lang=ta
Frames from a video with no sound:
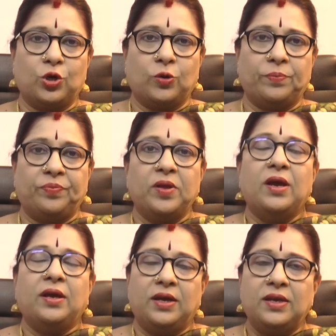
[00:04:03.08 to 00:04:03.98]
இருக்கும்
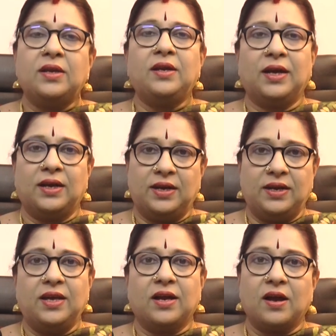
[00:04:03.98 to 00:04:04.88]
இன்று நீங்கள்
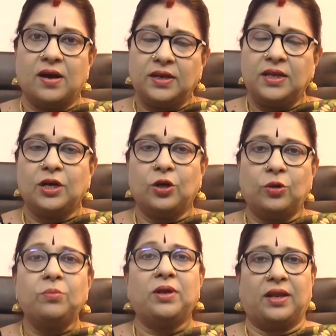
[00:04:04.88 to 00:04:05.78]
எண்ணிய
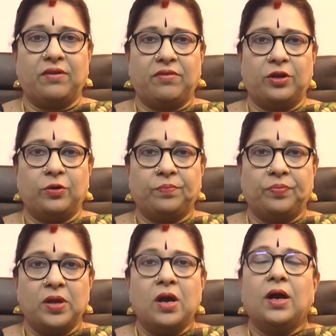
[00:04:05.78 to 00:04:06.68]
காரியங்களும் நிறைவேறும்
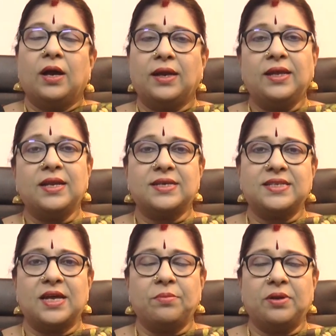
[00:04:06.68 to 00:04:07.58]

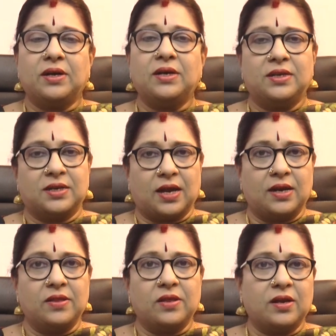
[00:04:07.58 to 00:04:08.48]
கன்னிராசி அன்பர்கள் இன்று
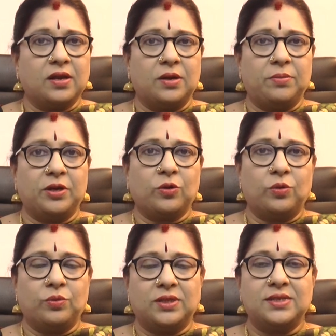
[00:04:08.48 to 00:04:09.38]
அன்னதானங்கள்
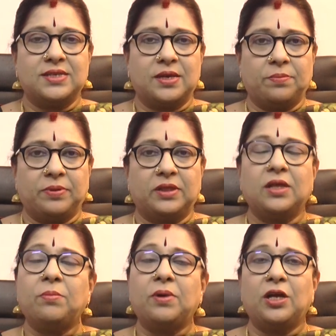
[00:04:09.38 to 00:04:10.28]
மேற்கொள்வது சிறப்பு
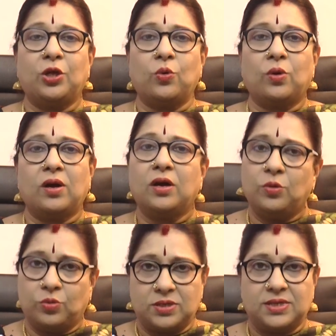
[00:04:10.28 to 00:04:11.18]
திருமண
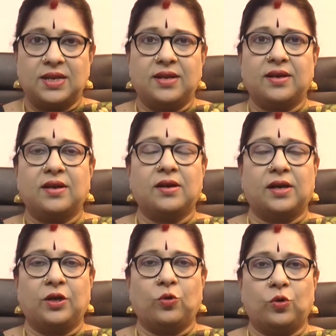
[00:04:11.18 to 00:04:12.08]
யோகங்கள் ஒரு சிலருக்கு
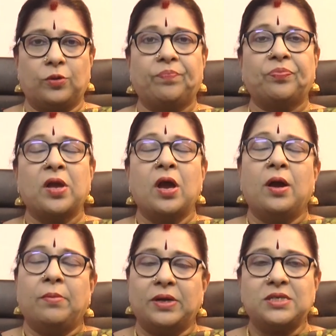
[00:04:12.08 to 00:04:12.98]
கைகூடும்
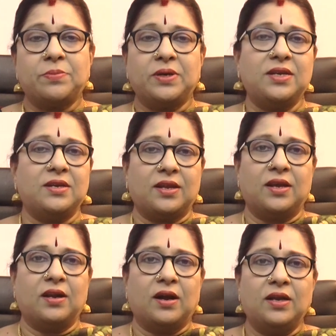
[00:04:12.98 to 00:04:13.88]
மற்றபடி
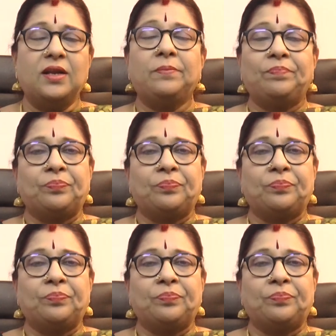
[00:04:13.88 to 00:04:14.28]
இன்றைய நாளில்